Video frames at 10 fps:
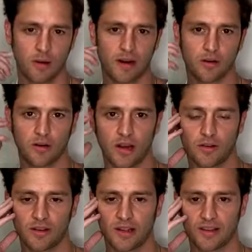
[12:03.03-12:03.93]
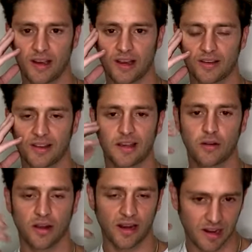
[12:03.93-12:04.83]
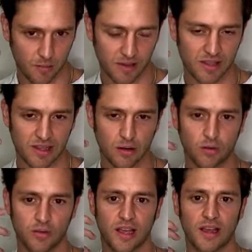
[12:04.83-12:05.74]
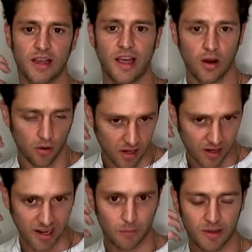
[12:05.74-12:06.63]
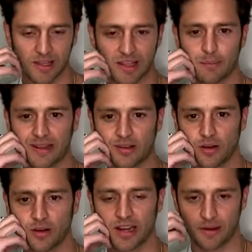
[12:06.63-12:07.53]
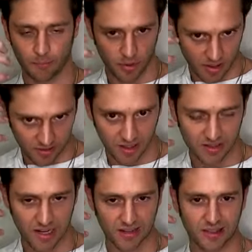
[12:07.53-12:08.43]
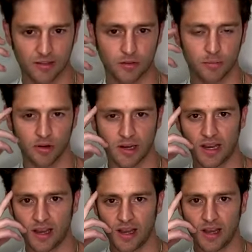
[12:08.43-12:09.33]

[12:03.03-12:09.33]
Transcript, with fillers: hablar con ellos y decirles qué es lo que realmente te gusta, lo que realmente te apasiona y que puedas ir tras eso, porque